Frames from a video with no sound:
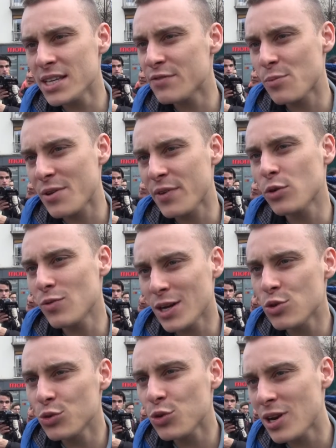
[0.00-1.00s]
Il ne faut pas faire une loi
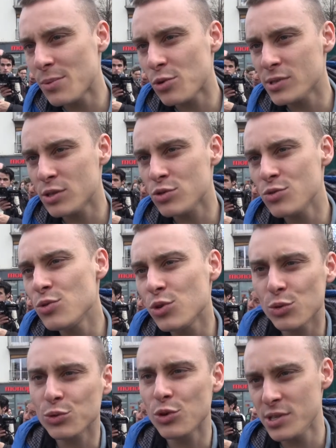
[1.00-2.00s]
contre la prostitution ou
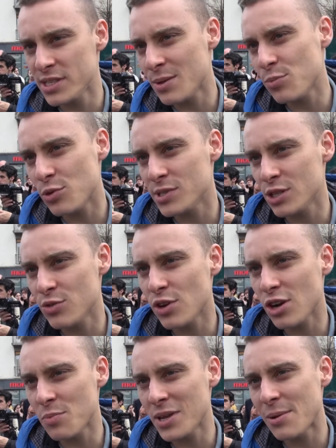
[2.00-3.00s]
contre le système prostitueur, comme
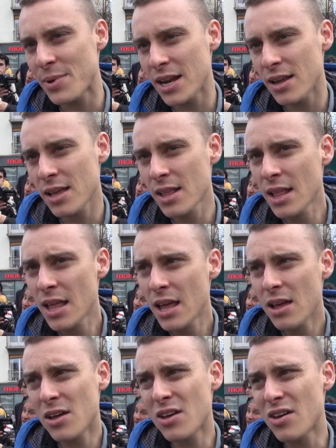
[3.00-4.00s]
il l'appelle.
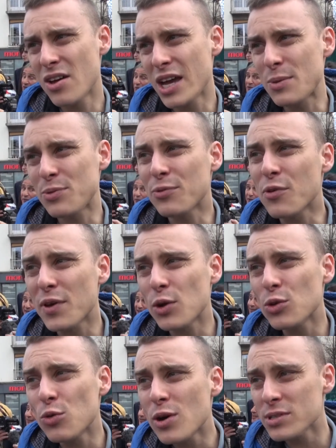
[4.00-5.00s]
Euh, et puis, il faut faire une
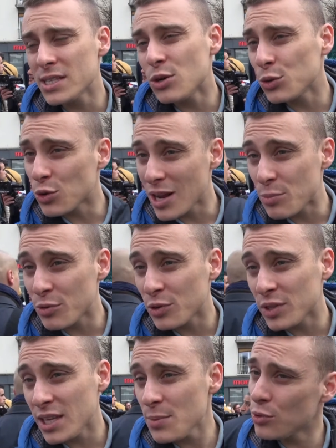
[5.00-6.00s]
loi aussi contre la
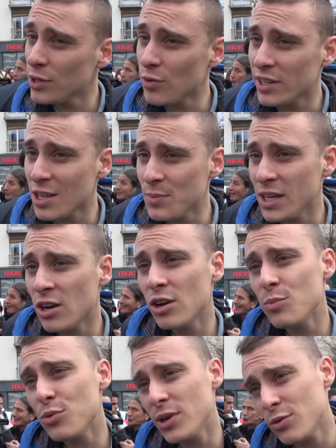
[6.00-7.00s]
pauvreté, pour les droits des migrants,
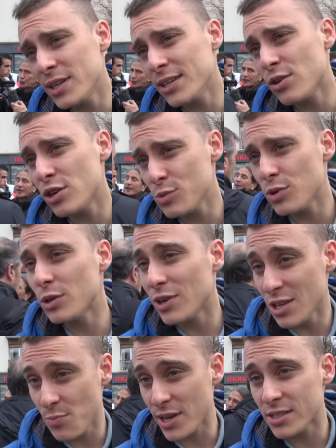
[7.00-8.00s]
pour les droits des trans, pour les droits des
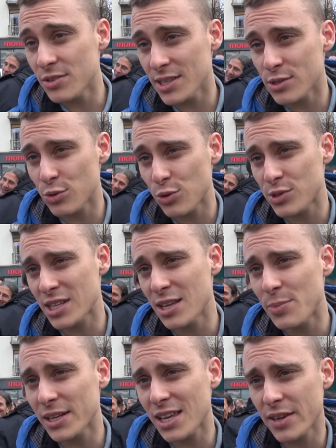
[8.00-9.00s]
personnes qui sont concernées par
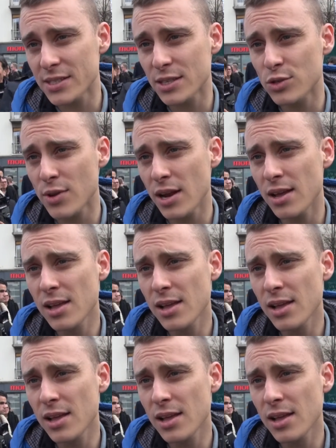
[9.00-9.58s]
le travail sexuel.